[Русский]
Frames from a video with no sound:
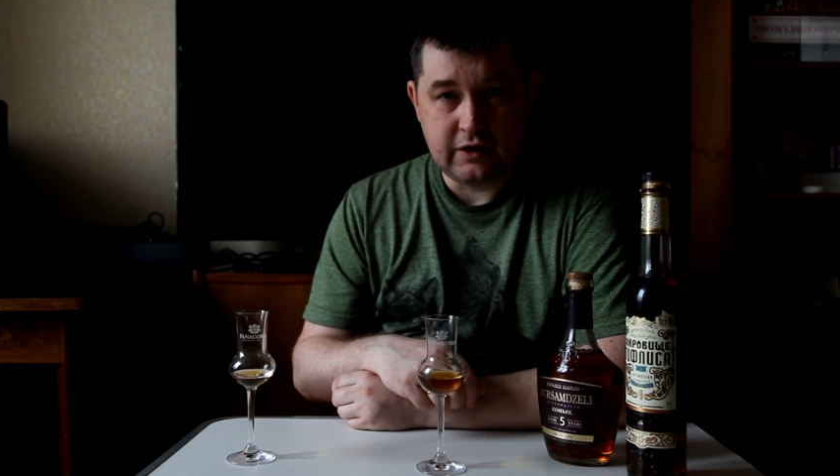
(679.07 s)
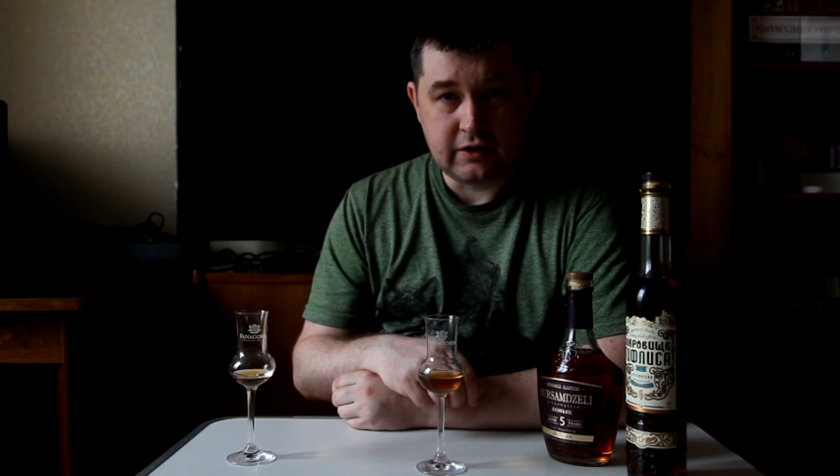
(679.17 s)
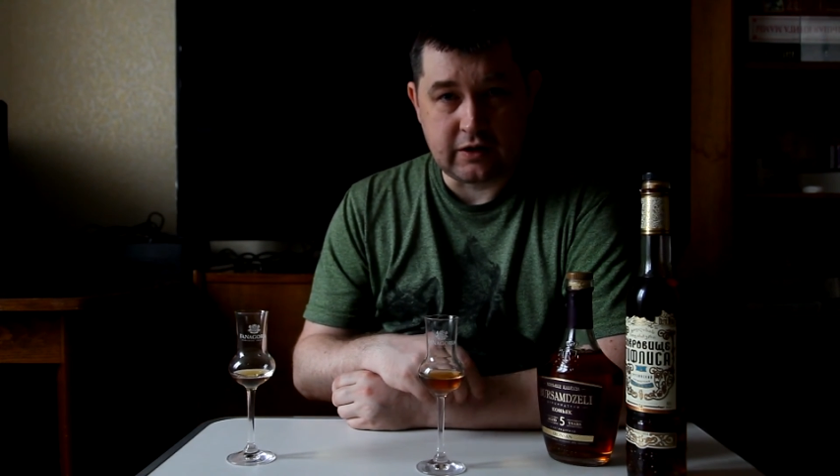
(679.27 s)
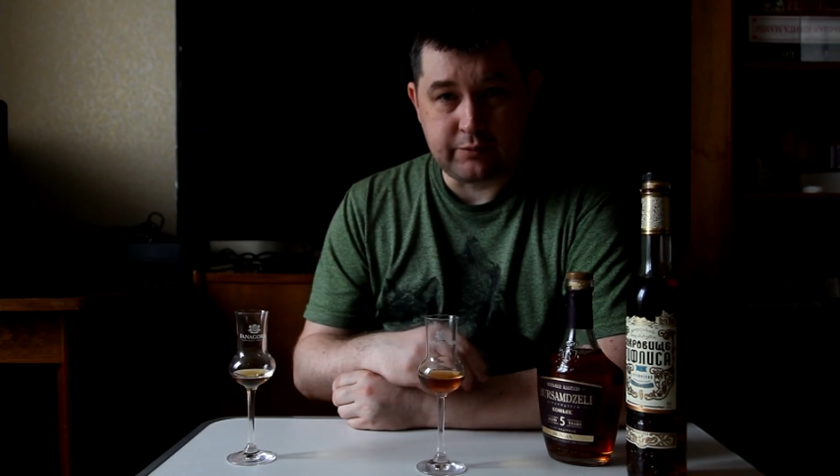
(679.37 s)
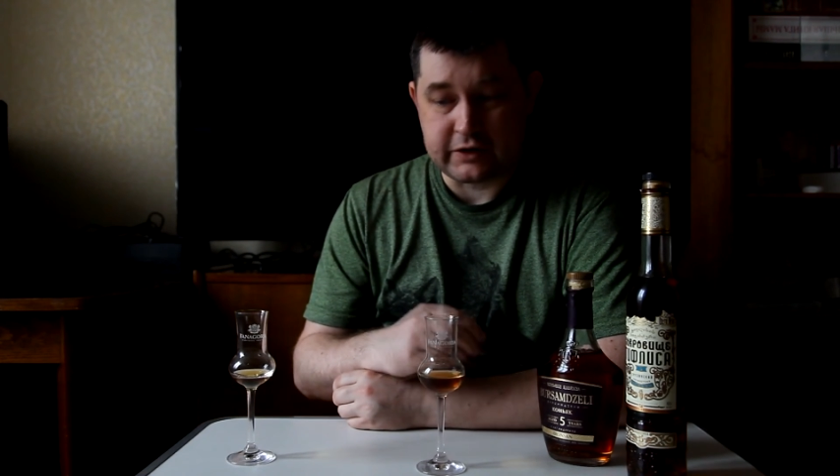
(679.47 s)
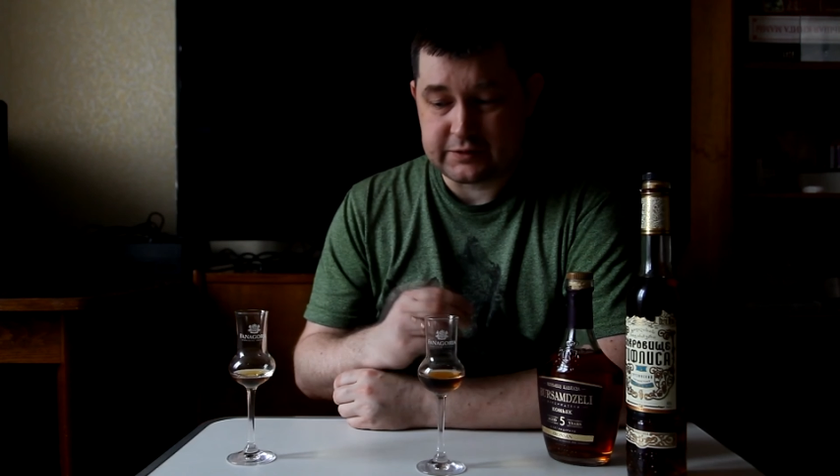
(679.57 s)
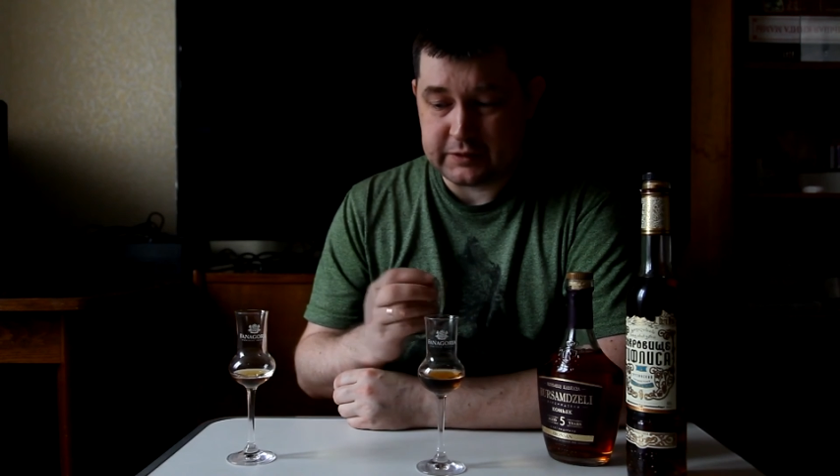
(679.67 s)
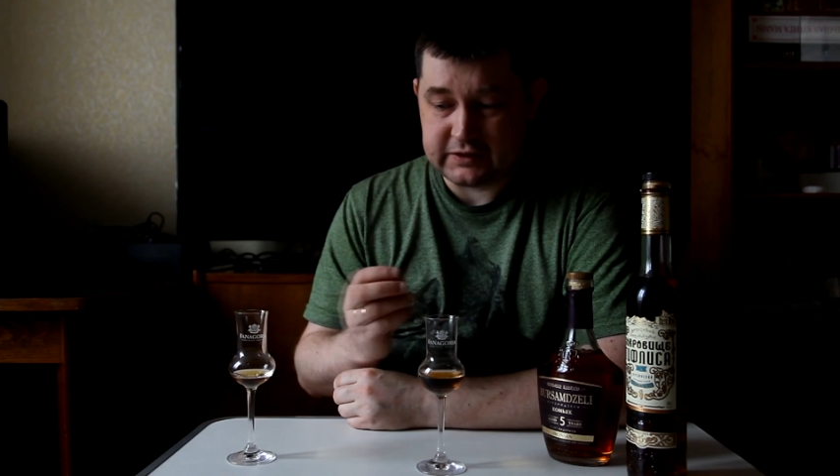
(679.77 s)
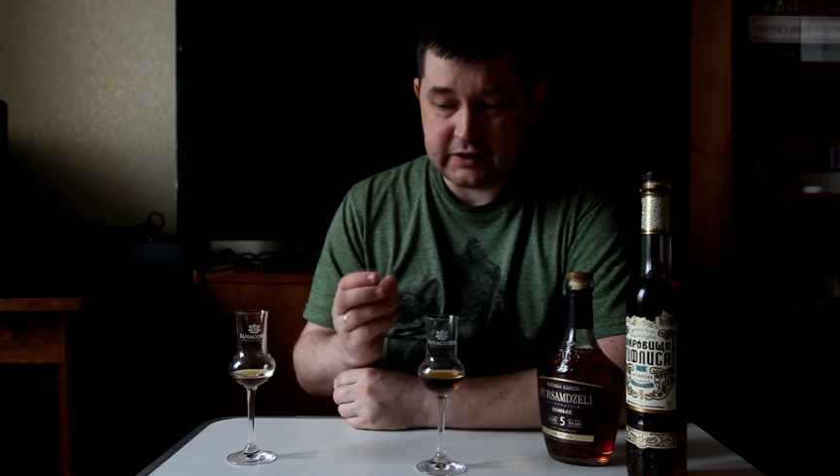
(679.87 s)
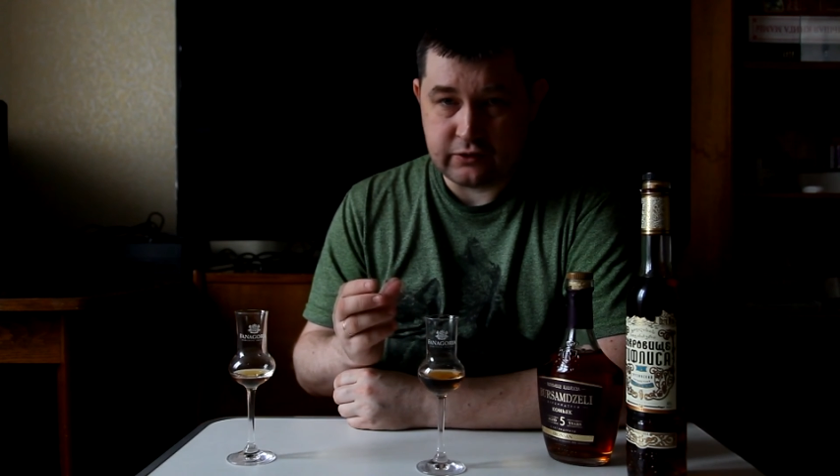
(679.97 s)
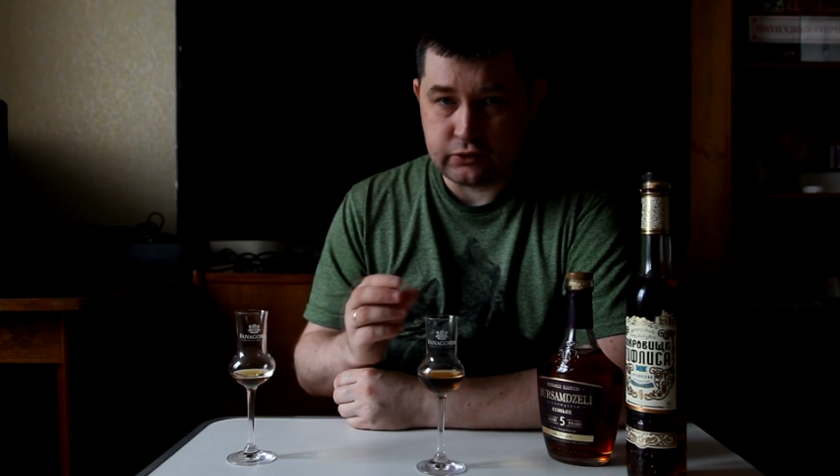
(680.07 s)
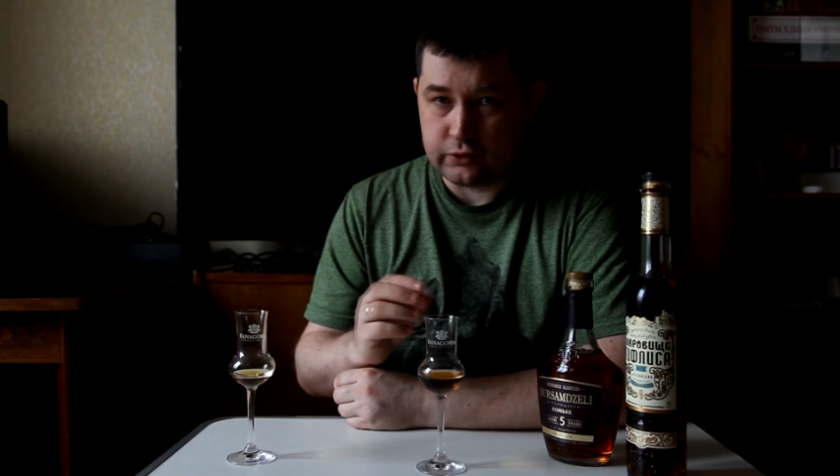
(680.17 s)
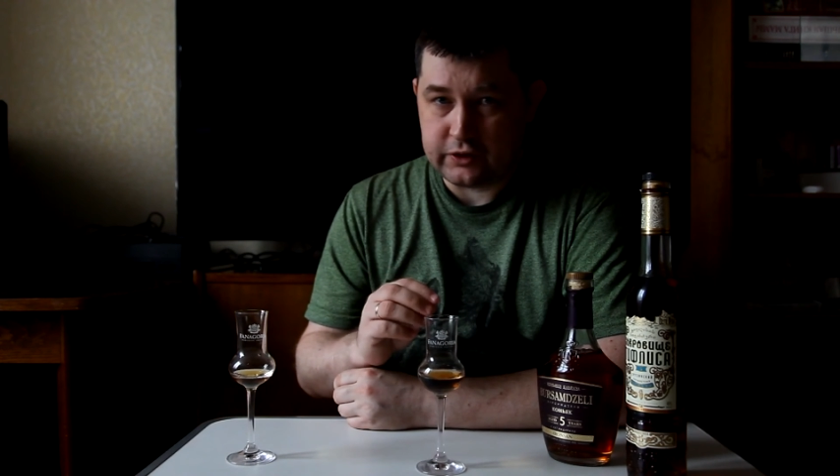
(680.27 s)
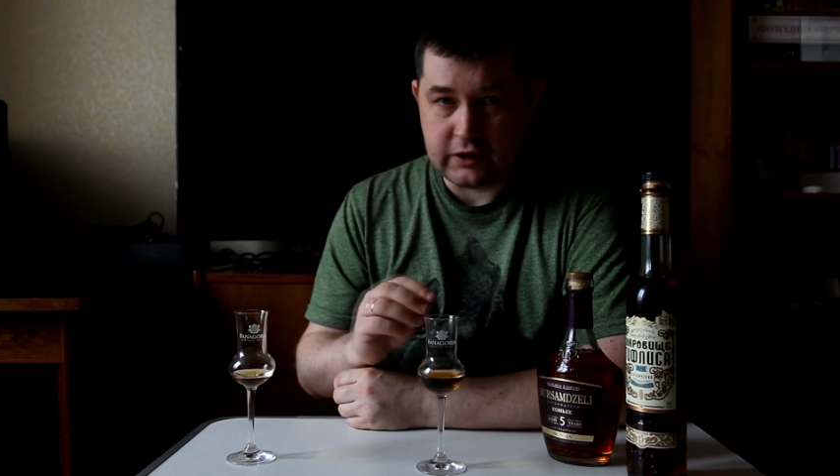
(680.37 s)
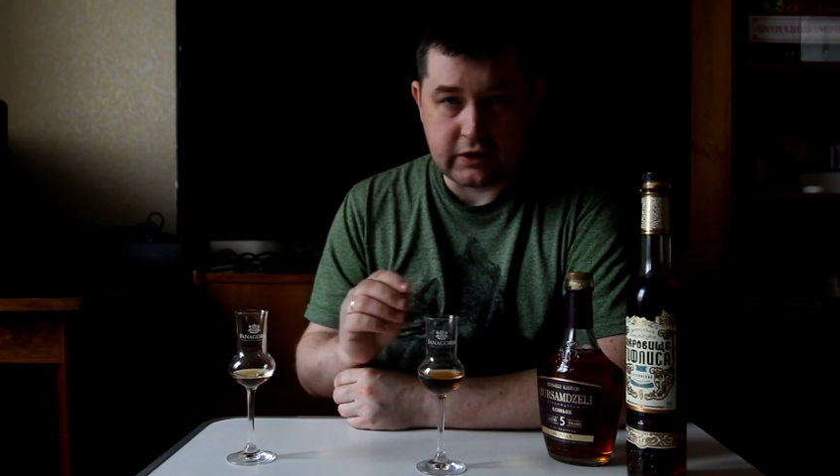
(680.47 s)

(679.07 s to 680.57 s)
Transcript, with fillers: как по распознанию тонкие